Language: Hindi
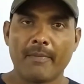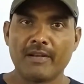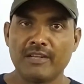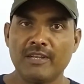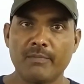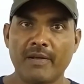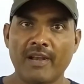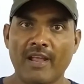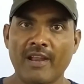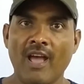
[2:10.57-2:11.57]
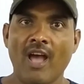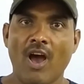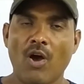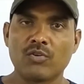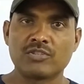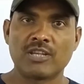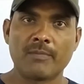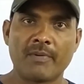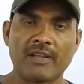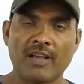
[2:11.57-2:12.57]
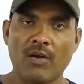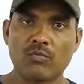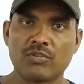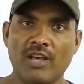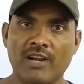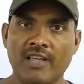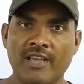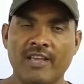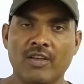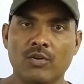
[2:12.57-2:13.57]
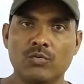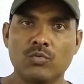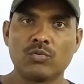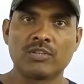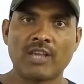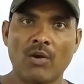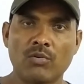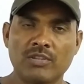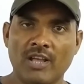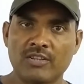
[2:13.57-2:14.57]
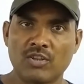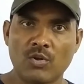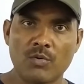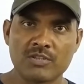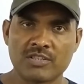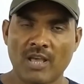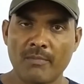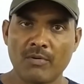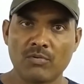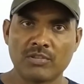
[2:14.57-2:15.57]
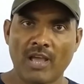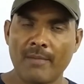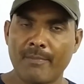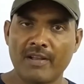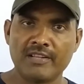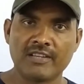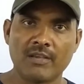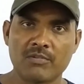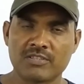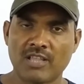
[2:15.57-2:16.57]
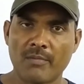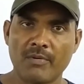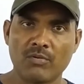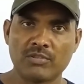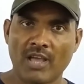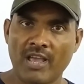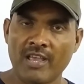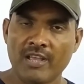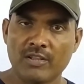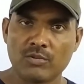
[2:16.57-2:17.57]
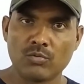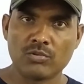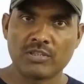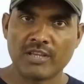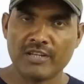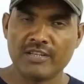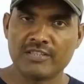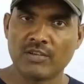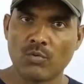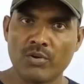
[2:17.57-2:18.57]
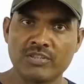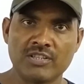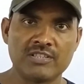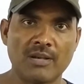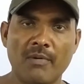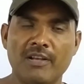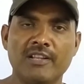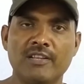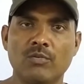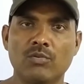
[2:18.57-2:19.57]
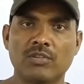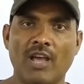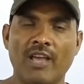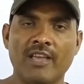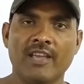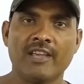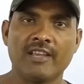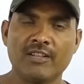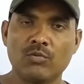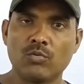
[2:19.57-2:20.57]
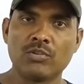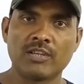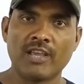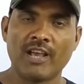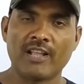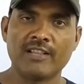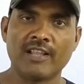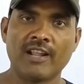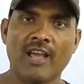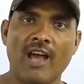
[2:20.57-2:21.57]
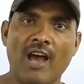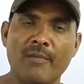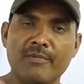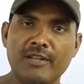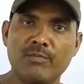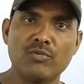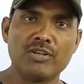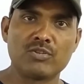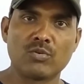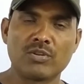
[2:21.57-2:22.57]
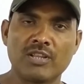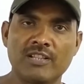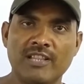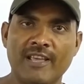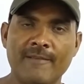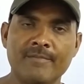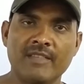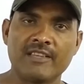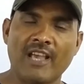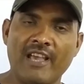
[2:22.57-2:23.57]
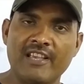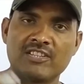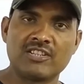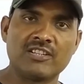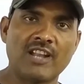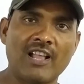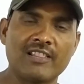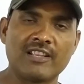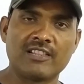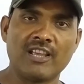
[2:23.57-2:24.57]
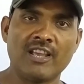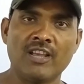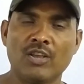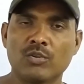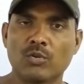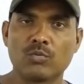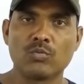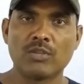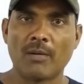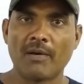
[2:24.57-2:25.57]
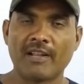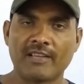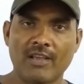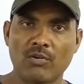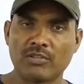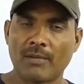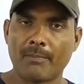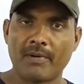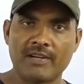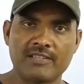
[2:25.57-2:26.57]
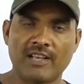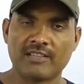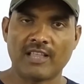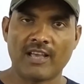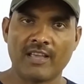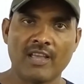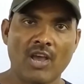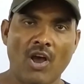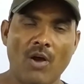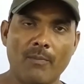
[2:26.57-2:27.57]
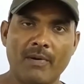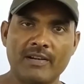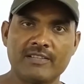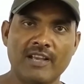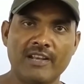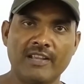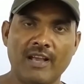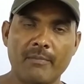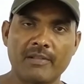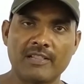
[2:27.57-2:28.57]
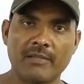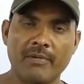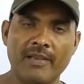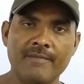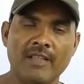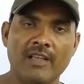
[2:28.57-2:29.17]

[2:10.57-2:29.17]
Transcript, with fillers: पनीर बनाना अवक्षेपण का उदाहरण है दूध क्या होता है द्रव अवस्था में होता है पानी की अवस्था में होता है दूध के नीचे कोई चीज़ जमा नहीं होता है यदि दूध के अंदर हम नींबू निचोड़ देते हैं या एसिड डाल देते हैं तो दूध हमारा क्या होता है फट जाता है और फट जाने का मतलब है